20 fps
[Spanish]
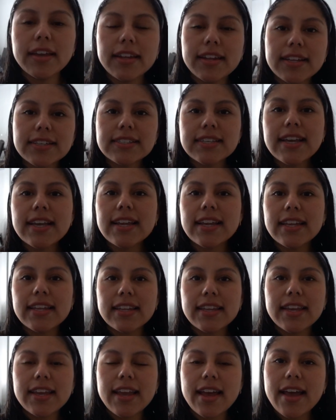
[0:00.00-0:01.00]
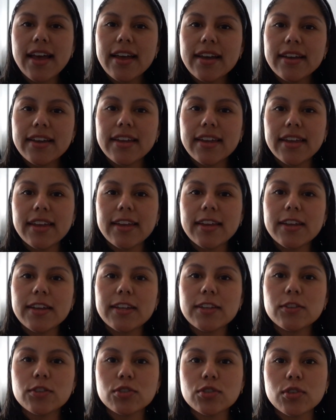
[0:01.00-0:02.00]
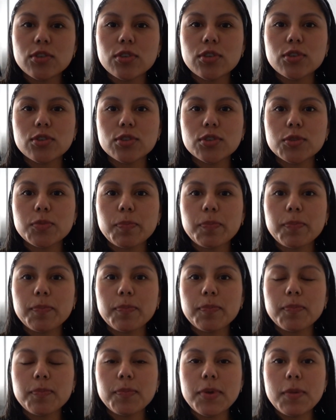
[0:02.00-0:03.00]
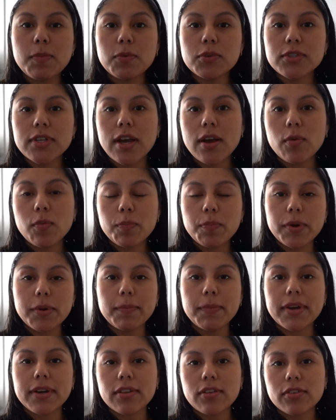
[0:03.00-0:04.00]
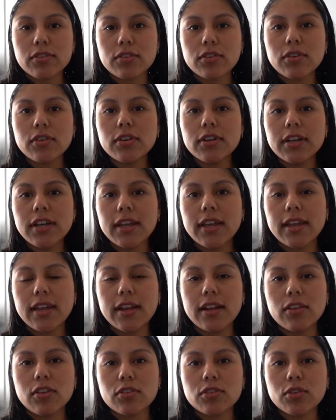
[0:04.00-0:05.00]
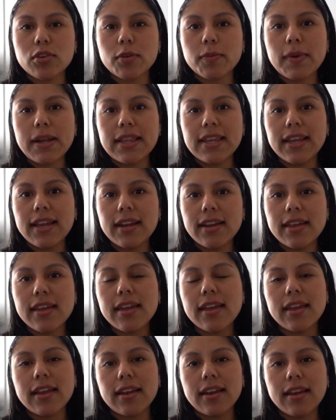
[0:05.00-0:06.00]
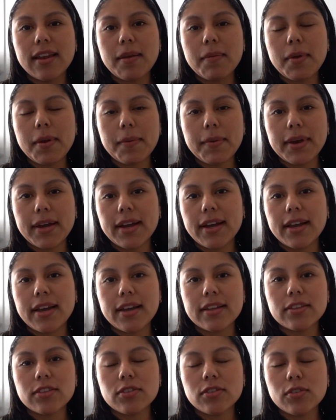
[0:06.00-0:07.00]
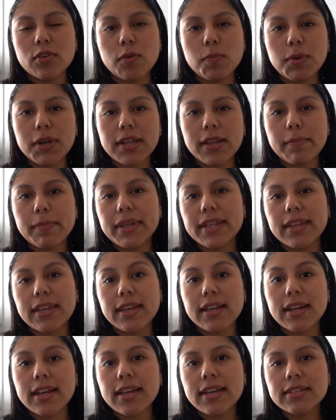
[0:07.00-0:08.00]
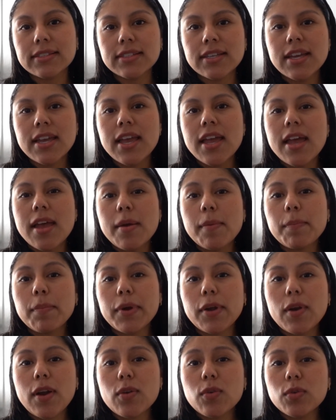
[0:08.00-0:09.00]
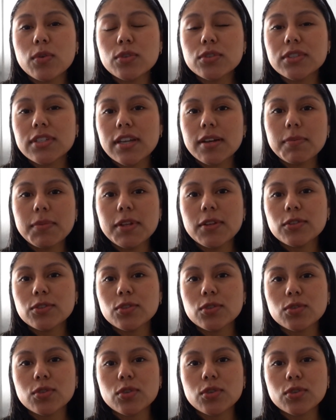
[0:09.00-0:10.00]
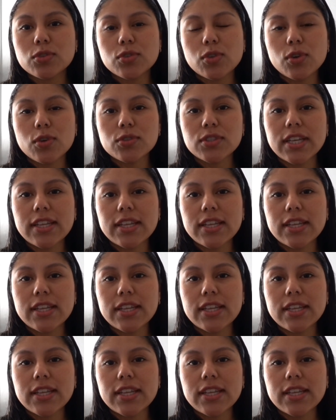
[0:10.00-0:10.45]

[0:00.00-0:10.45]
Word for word: En esa clínica eh, nosotros vimos a un primer doctor, el doctor Valdelli, él hablaba completamente inglés pero algunos términos nosotros no los